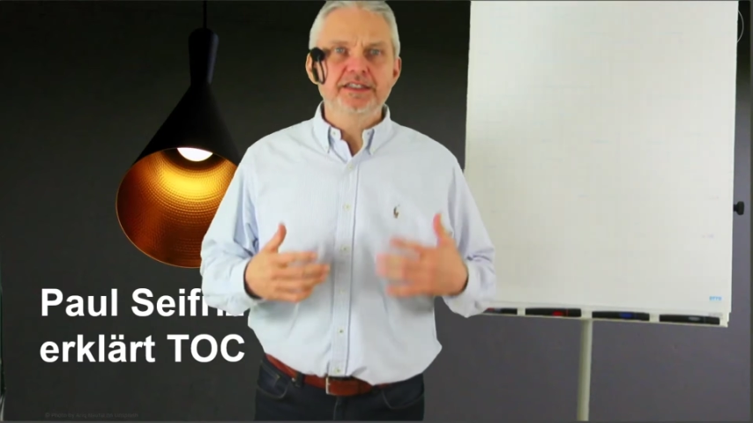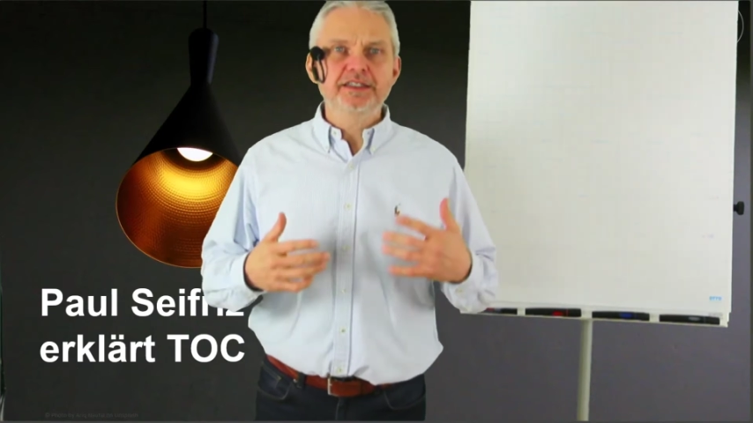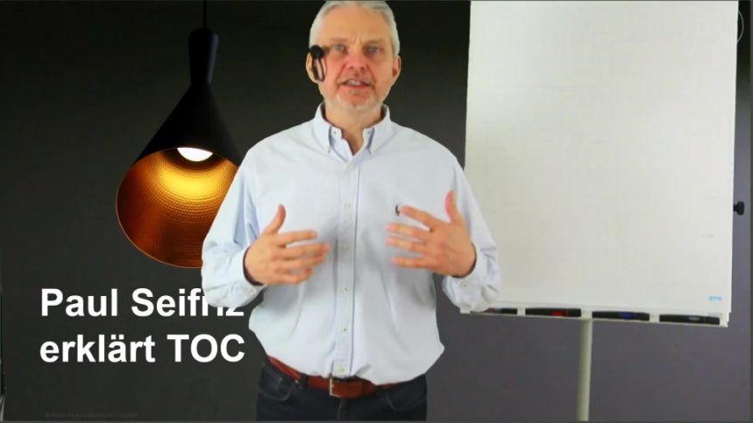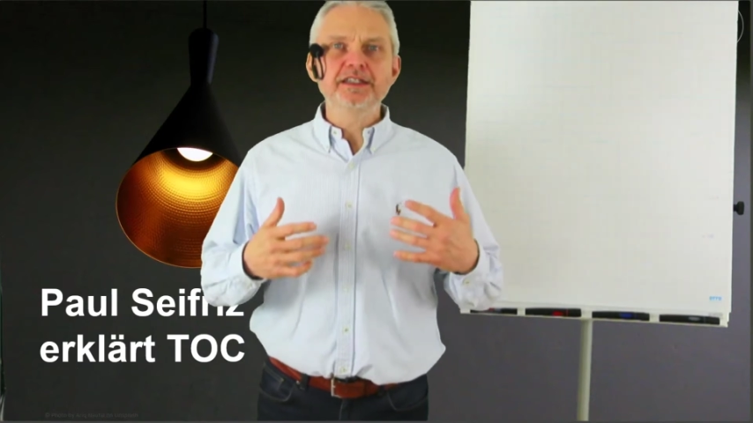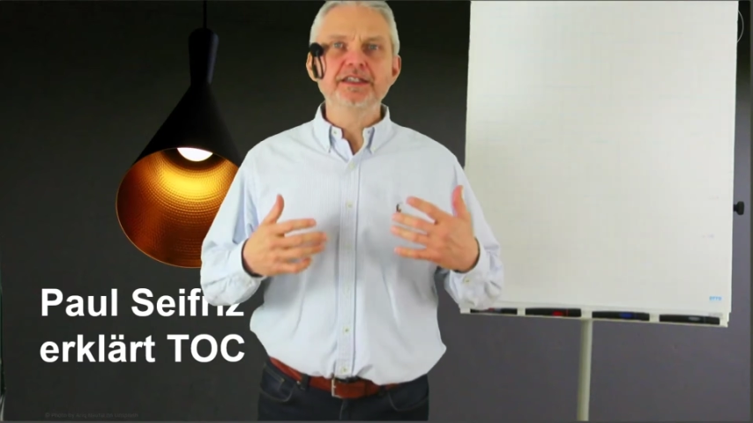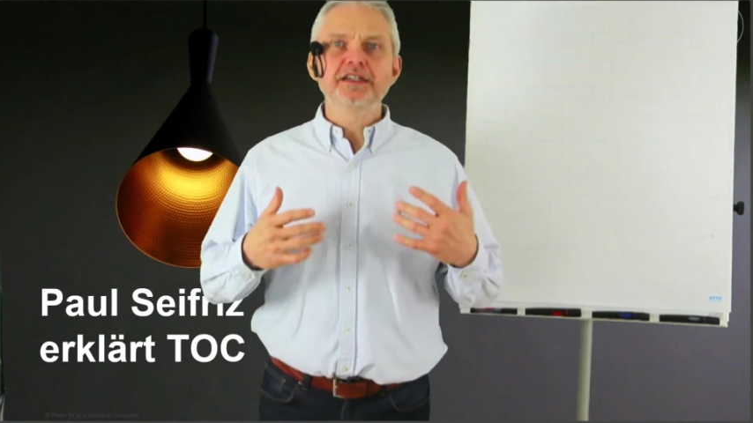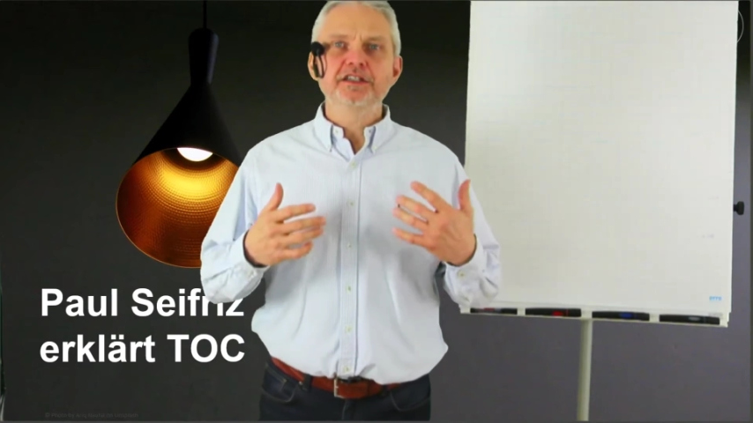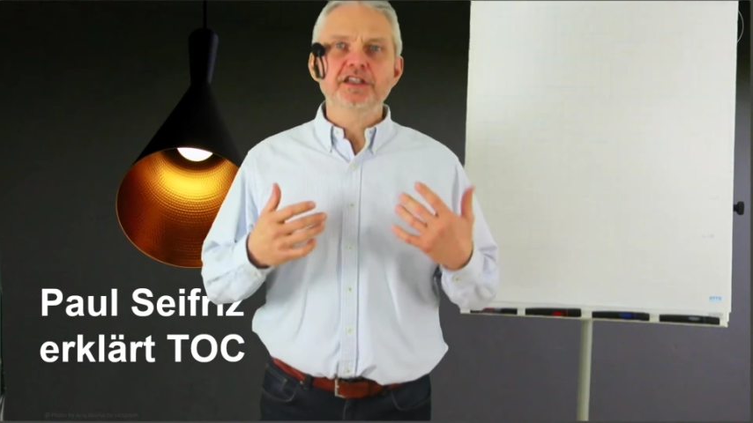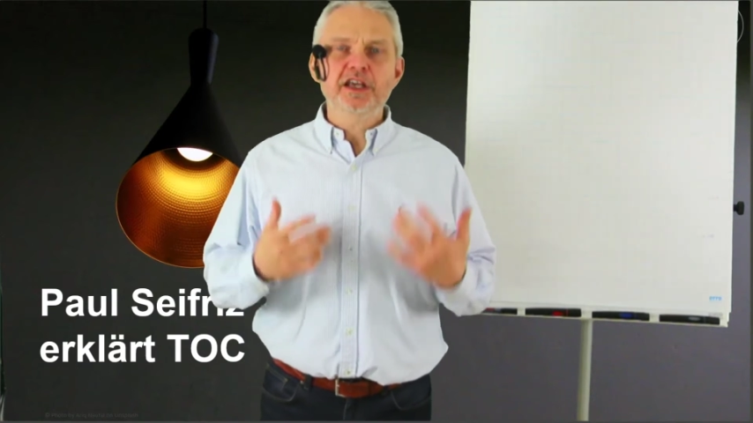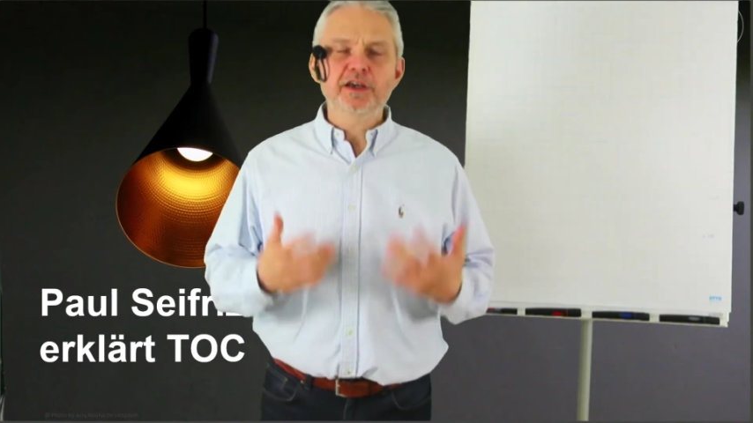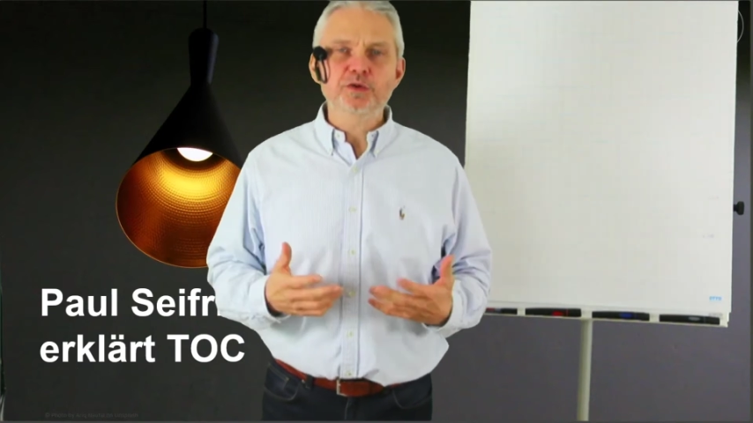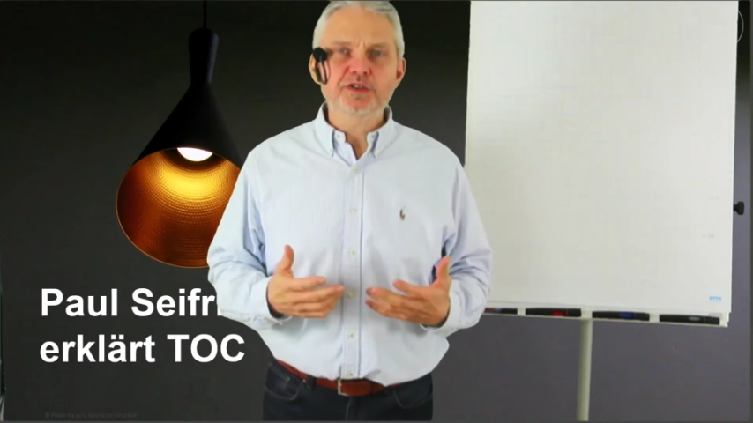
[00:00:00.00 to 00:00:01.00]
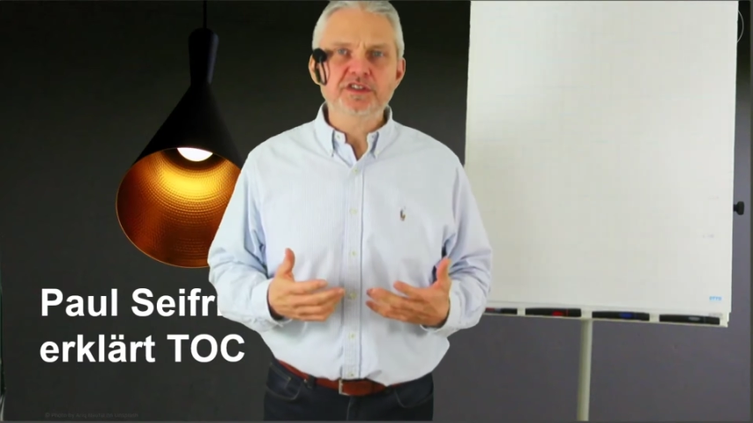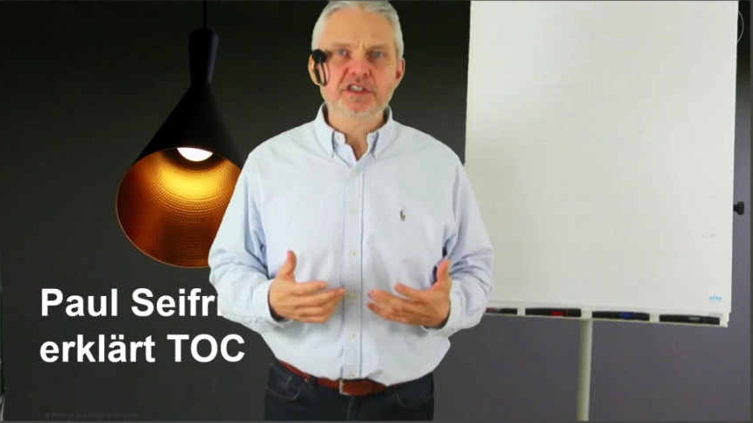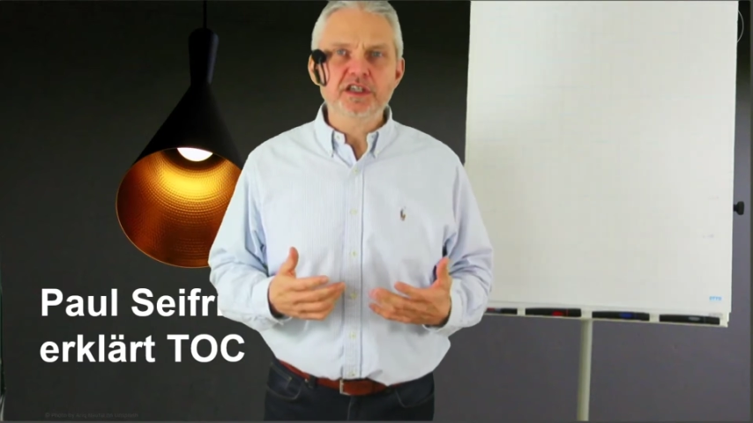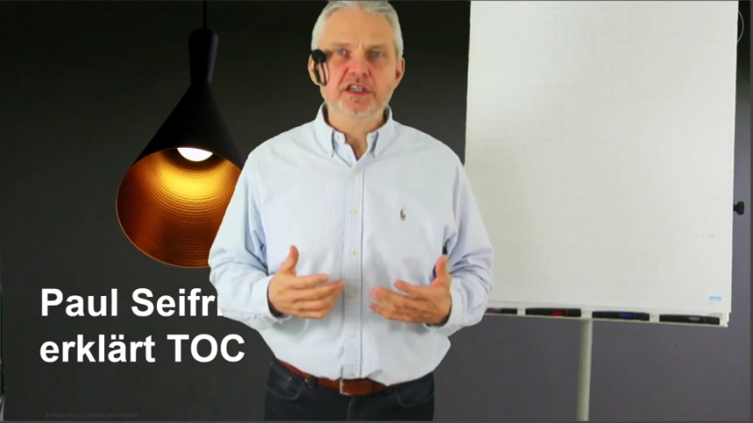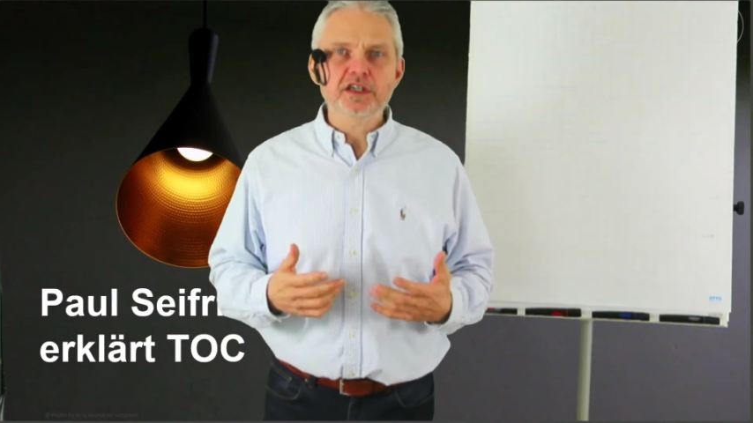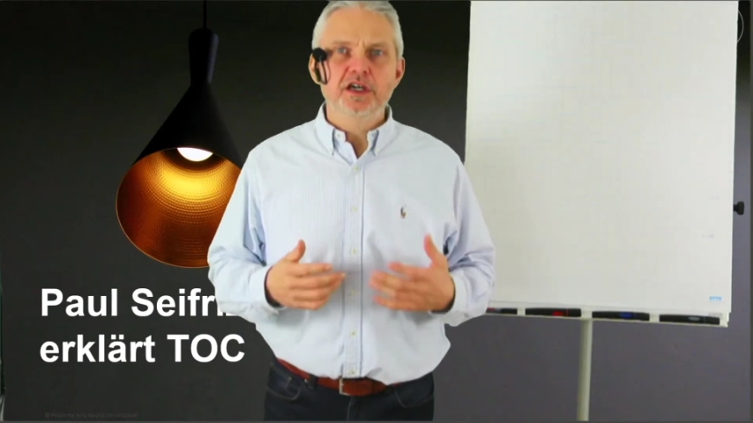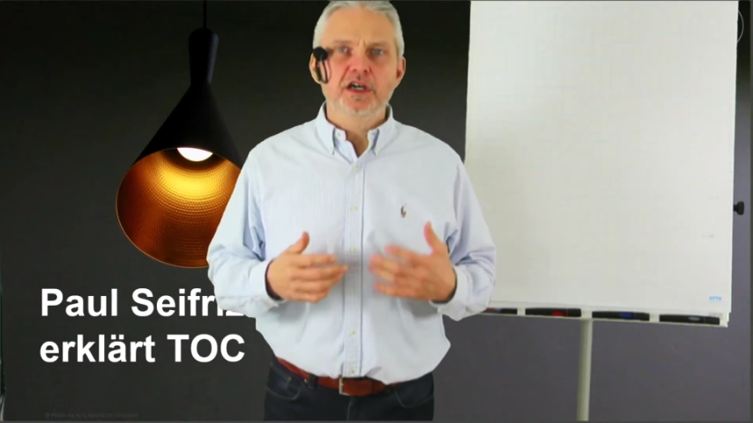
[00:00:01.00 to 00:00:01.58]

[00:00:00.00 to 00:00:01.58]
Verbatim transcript: die TOC